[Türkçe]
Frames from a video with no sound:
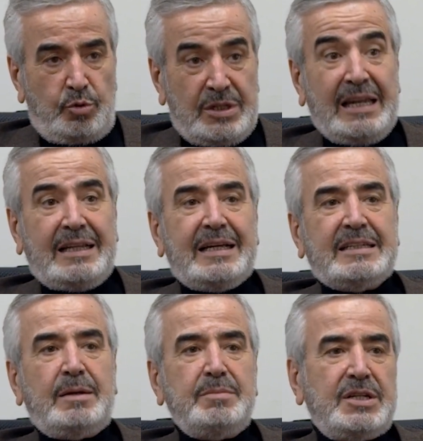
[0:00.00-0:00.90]

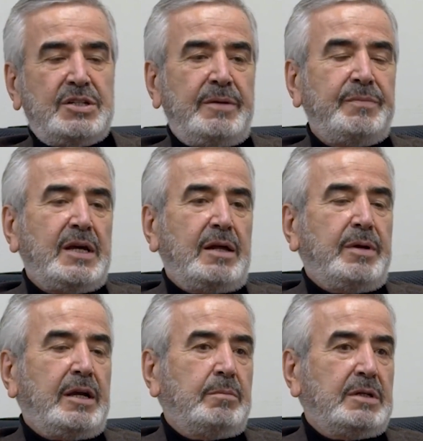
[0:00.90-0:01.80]
güzelliklerden birisi. Yani
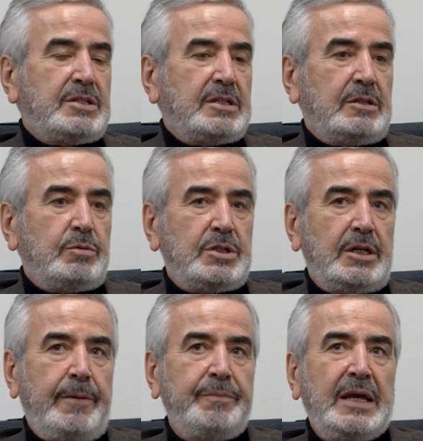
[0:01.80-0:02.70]
Peygamber Aleyhisselatü
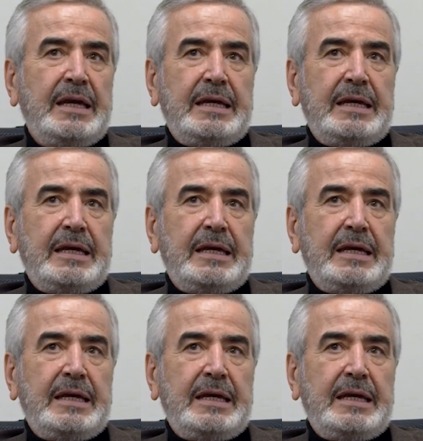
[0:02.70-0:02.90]
Vesselam